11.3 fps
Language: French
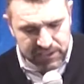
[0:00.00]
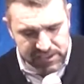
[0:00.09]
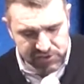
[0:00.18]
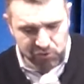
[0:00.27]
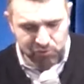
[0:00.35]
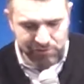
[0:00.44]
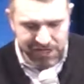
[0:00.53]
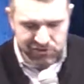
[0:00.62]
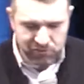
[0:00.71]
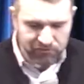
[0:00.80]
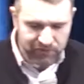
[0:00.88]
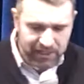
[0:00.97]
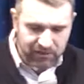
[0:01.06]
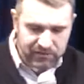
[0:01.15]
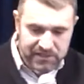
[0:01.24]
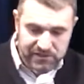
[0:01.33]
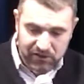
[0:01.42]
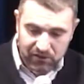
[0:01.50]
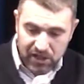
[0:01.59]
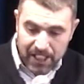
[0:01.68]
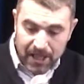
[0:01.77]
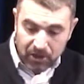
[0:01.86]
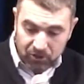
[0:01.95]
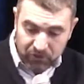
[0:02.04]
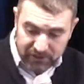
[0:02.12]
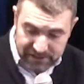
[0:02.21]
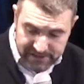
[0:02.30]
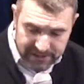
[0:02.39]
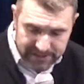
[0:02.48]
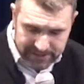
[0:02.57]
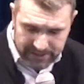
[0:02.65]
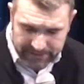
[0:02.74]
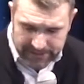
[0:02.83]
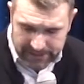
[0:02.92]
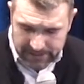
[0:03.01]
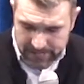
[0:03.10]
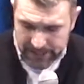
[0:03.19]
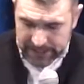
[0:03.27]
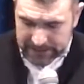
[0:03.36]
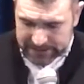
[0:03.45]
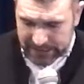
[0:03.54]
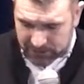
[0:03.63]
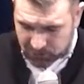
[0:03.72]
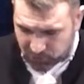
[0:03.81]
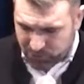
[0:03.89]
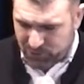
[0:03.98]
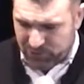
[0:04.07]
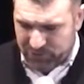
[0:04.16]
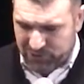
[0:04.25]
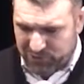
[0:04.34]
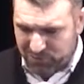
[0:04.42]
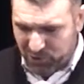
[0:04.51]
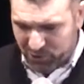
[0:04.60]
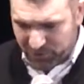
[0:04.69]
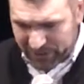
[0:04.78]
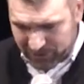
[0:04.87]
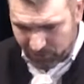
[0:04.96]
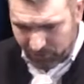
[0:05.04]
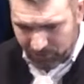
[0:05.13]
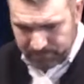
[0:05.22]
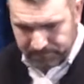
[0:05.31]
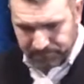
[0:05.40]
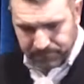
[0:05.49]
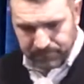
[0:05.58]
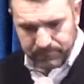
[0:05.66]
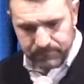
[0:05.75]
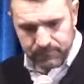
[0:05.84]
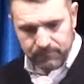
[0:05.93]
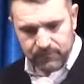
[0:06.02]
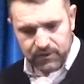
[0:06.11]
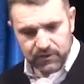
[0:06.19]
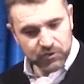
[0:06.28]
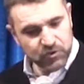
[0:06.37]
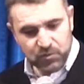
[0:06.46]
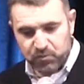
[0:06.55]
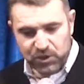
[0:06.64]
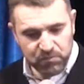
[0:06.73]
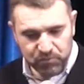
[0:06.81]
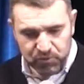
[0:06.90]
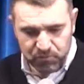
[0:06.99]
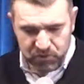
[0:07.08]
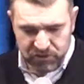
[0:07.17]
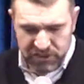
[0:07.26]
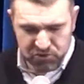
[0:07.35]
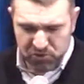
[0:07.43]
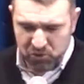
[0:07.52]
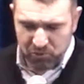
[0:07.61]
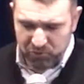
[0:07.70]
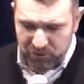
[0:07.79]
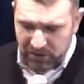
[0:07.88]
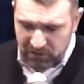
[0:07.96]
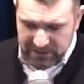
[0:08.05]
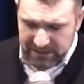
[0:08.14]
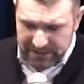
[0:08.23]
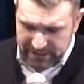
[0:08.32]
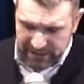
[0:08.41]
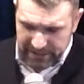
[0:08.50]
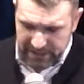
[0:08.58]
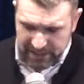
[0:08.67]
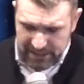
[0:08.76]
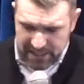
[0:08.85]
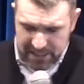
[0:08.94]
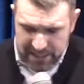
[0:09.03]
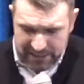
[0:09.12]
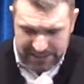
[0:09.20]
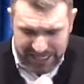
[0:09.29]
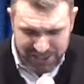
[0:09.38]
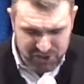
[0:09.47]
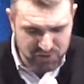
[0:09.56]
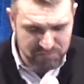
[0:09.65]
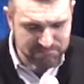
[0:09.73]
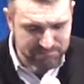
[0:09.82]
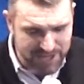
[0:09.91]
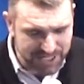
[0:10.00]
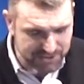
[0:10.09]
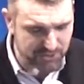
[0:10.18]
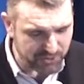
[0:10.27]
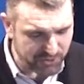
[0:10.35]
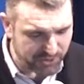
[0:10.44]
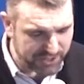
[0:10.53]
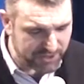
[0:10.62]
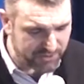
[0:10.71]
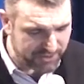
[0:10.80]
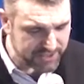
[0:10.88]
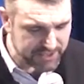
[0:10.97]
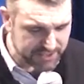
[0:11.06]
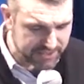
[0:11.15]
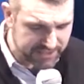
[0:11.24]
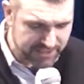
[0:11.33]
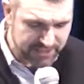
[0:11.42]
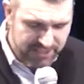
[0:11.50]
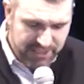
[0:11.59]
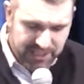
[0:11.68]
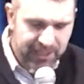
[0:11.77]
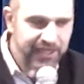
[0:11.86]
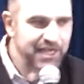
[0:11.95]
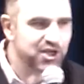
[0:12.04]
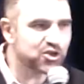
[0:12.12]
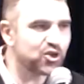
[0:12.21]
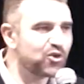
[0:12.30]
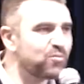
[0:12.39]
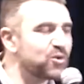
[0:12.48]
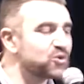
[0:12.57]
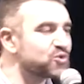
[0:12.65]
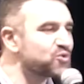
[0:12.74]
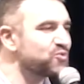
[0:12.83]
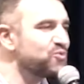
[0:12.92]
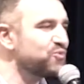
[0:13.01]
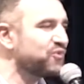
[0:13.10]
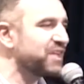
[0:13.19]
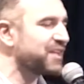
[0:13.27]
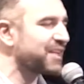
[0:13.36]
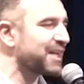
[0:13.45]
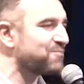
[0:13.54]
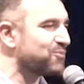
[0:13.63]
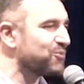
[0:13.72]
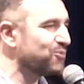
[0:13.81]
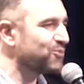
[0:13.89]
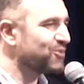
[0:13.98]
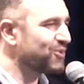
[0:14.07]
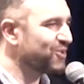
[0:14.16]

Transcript: ni celui-là son frère, en disant, connaissez l'Éternel, car tous me connaîtront, depuis le plus petit jusqu'au plus grand, dit l'Éternel car je pardonnerai leur iniquité et je ne me souviendrai plus